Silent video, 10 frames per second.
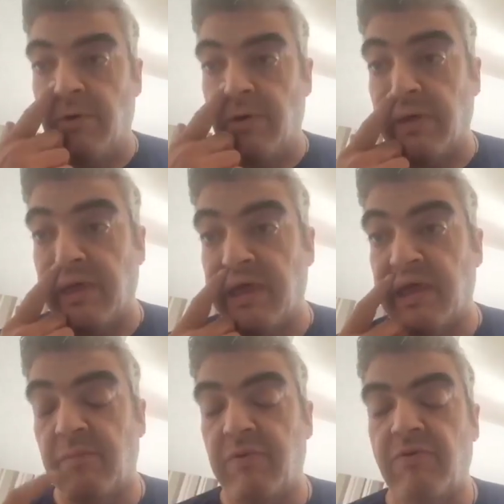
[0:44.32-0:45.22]

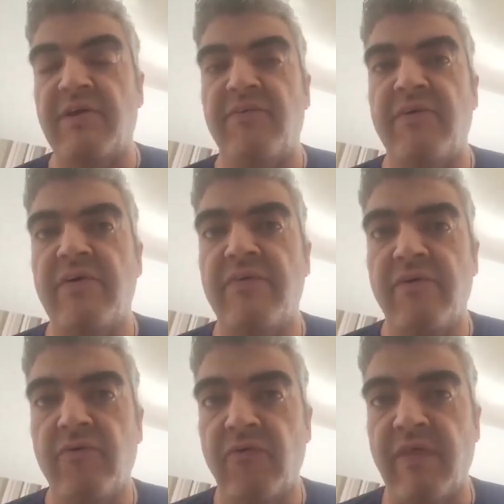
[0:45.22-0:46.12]
porque por una
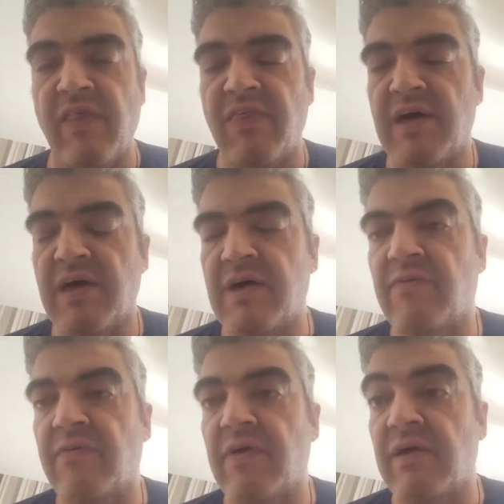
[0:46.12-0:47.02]
serie de
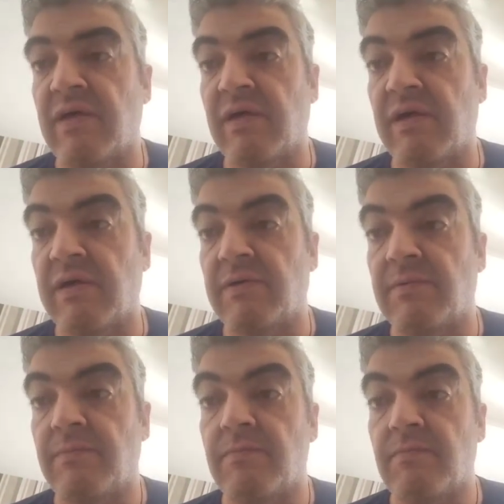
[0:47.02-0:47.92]
circunstancias eh,
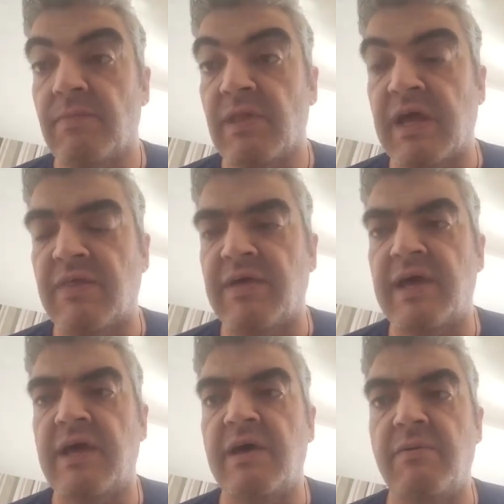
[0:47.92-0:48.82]

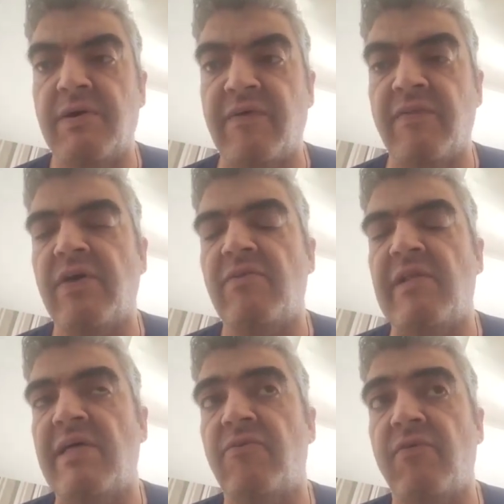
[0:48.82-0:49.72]
quedé bastante
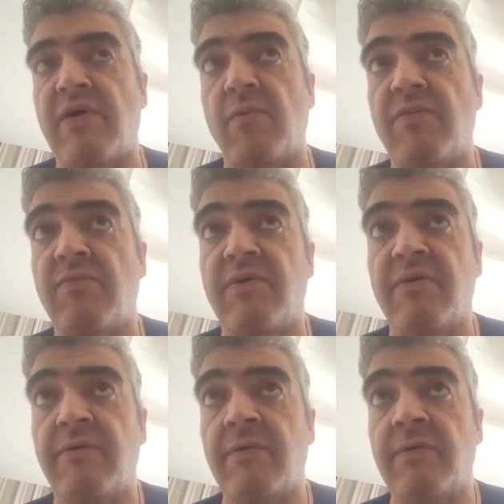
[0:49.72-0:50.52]
aislado socialmente,